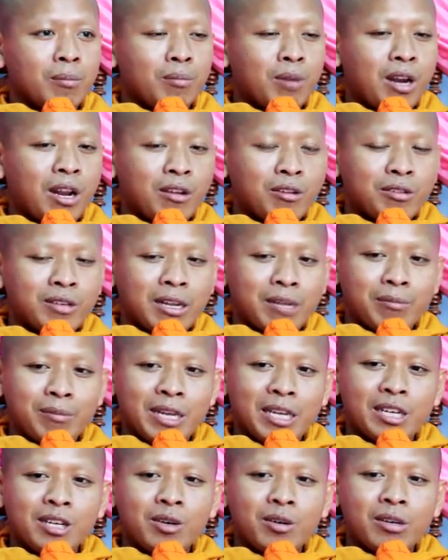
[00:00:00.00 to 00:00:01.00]
phở để
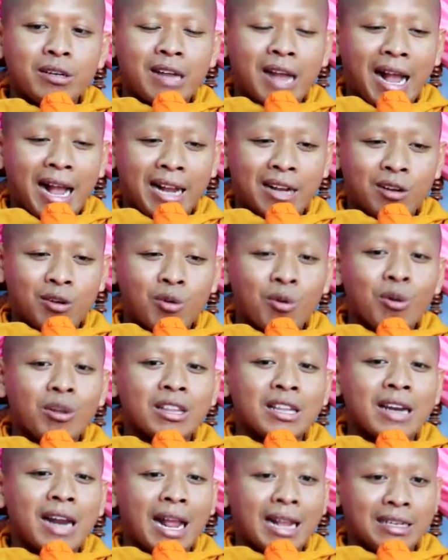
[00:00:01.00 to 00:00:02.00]
miên ca rùa
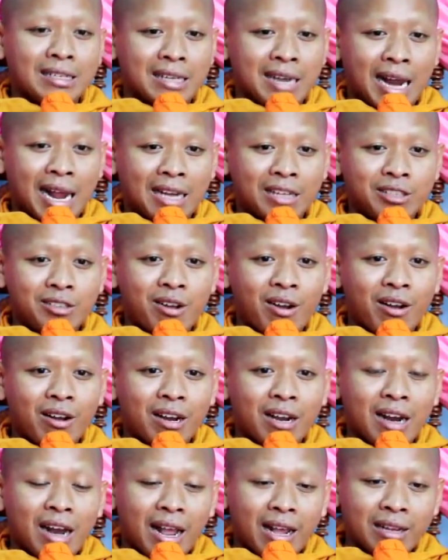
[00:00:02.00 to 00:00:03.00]
nạ trở ra cho
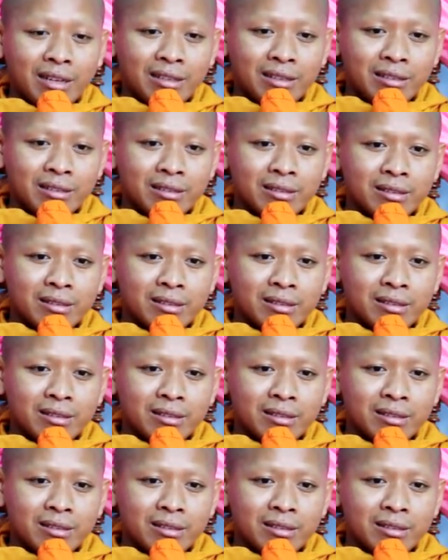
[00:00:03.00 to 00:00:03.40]
kháng